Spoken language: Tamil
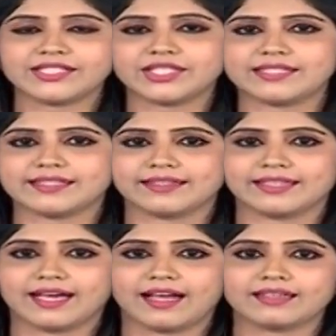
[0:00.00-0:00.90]
அஞ்சலி
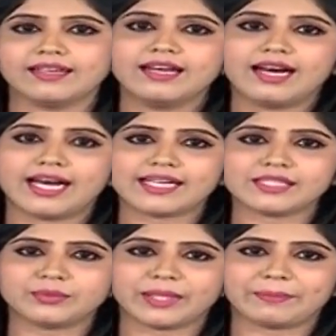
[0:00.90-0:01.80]
செலுத்தினார்
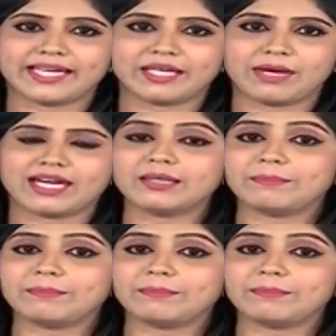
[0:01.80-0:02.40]
அரசு முறை பயணமாக